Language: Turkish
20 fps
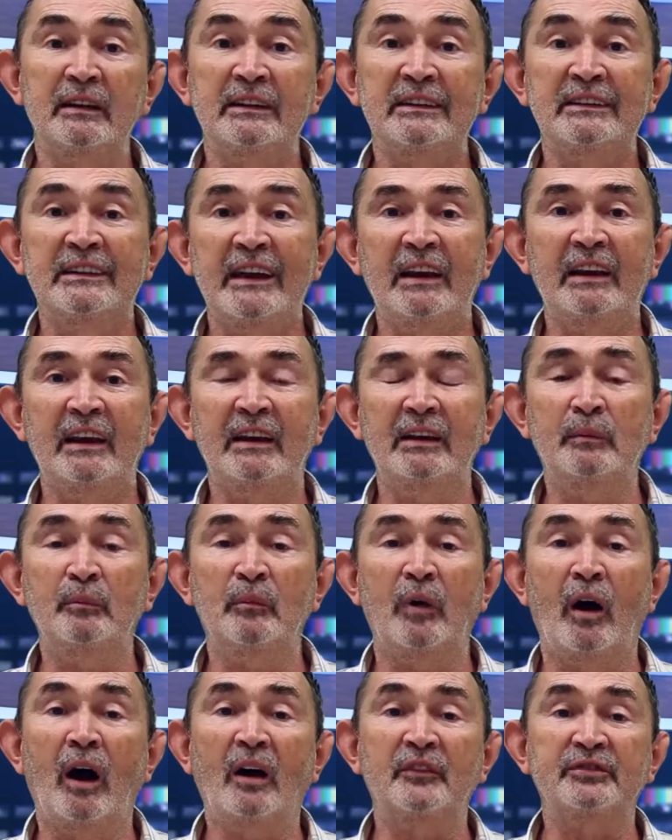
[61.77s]
Gelelim
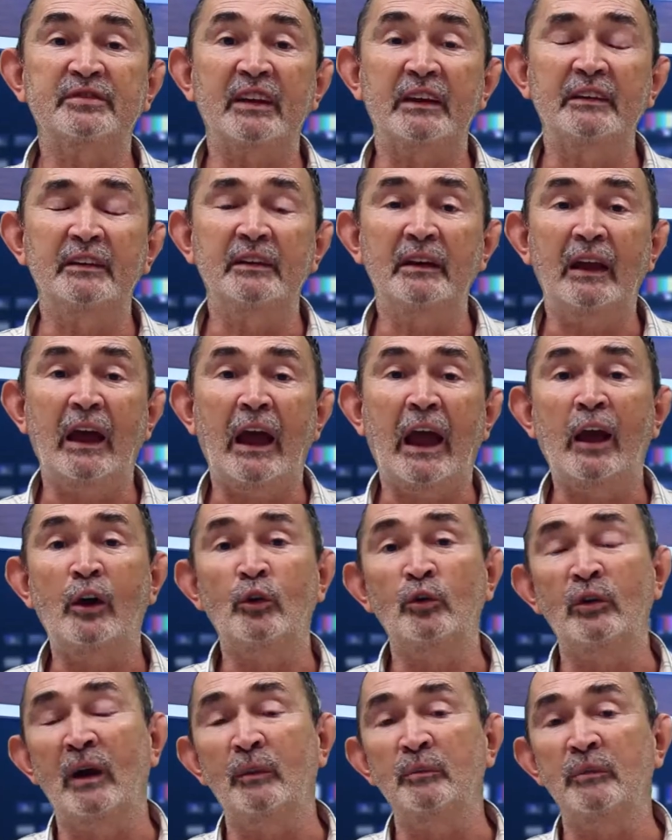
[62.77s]
haftanın en
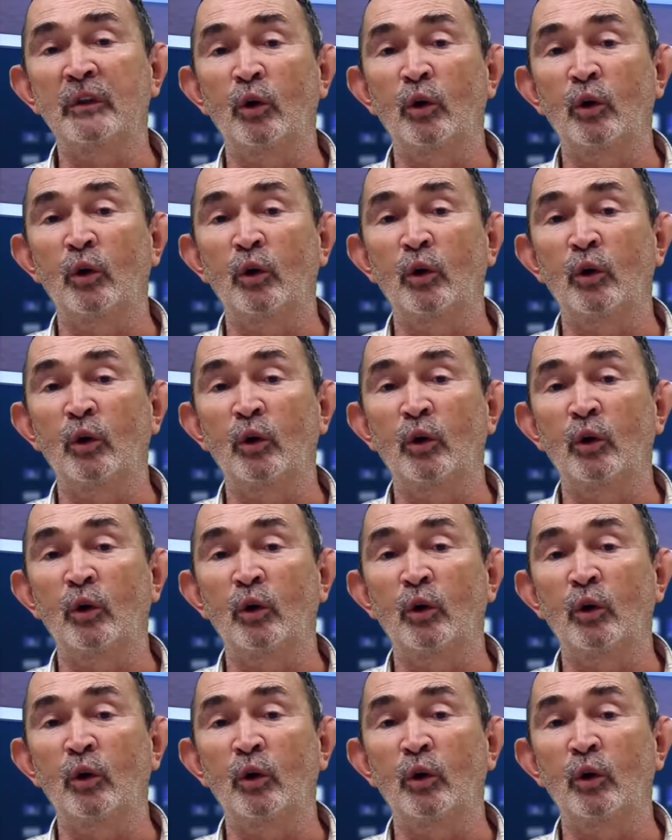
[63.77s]
önemli